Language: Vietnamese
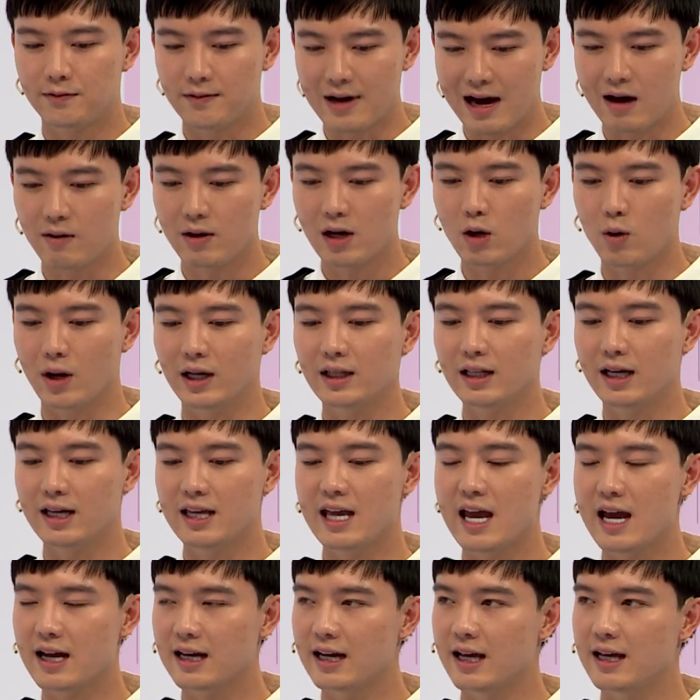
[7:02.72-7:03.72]
Vào cái khoảng
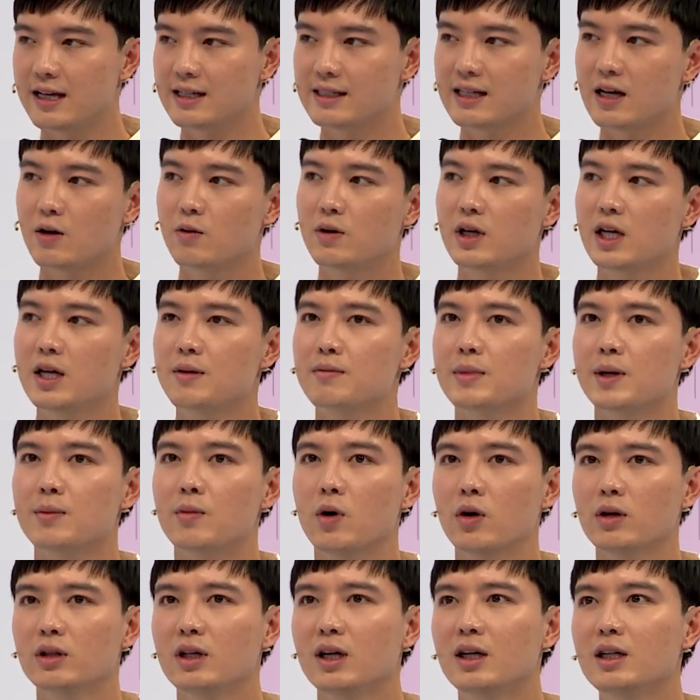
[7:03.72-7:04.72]
thời gian này, sau khi mà
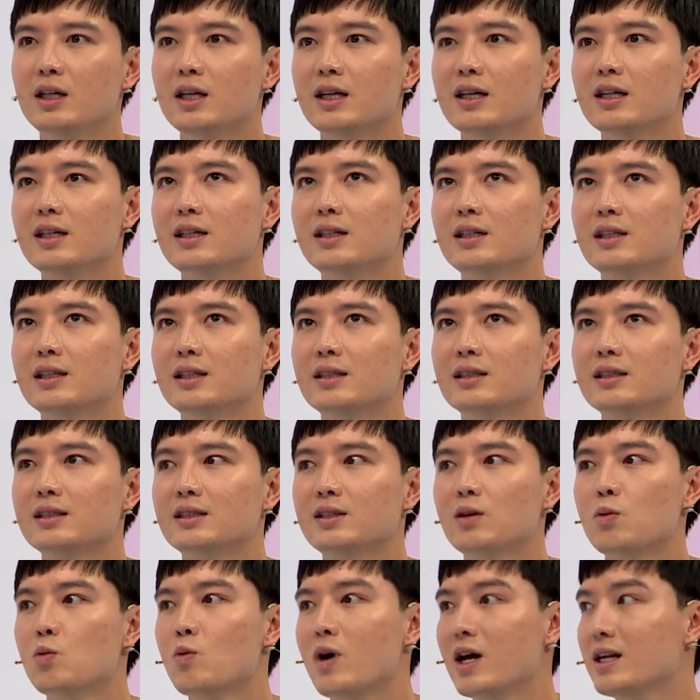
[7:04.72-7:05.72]
mọi thứ nó
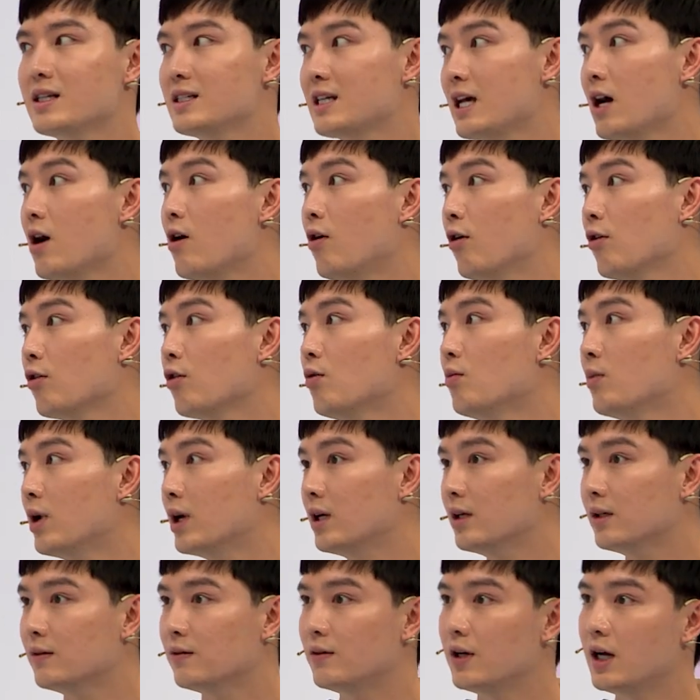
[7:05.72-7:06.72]
xung quanh xã hội của
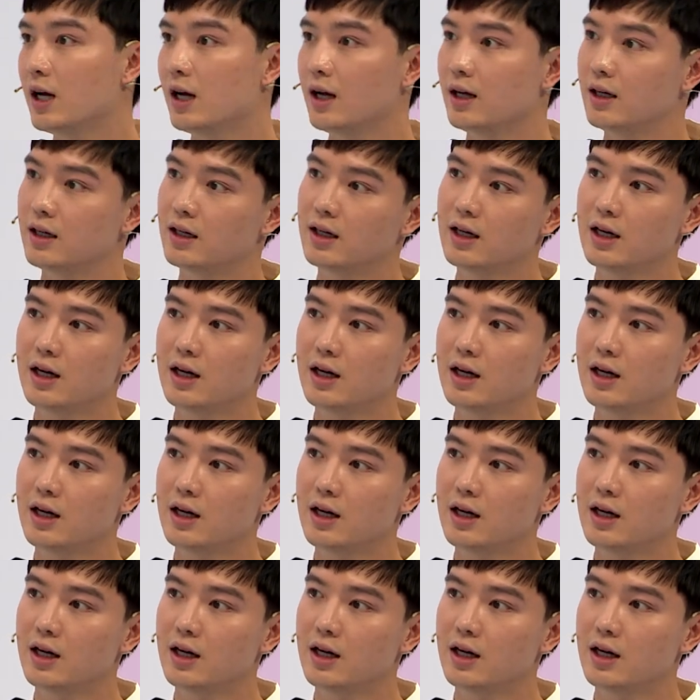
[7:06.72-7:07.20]
mình, về